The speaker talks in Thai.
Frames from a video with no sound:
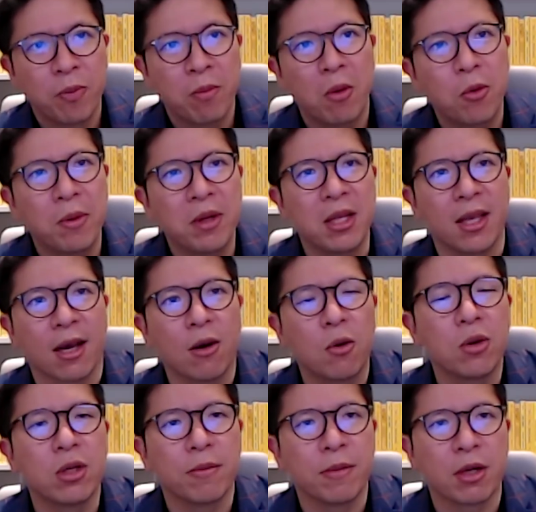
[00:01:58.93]
เพราะคุณไปเถียงกับค
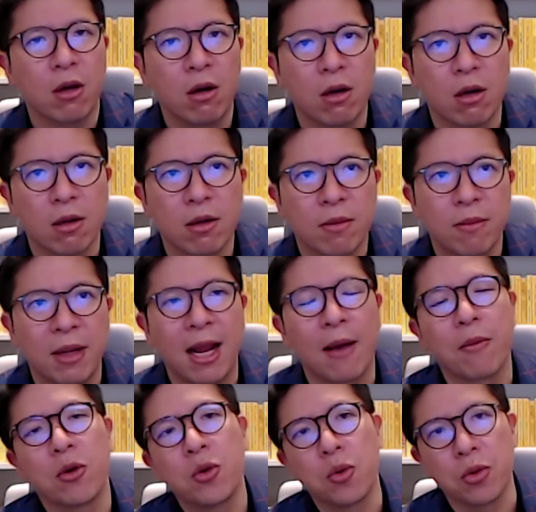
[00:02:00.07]
นอื่นมันก็พลัง
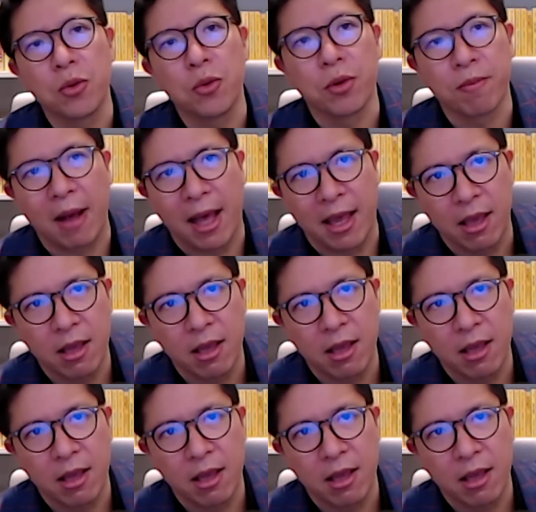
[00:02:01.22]
ก็ถูกดูดไป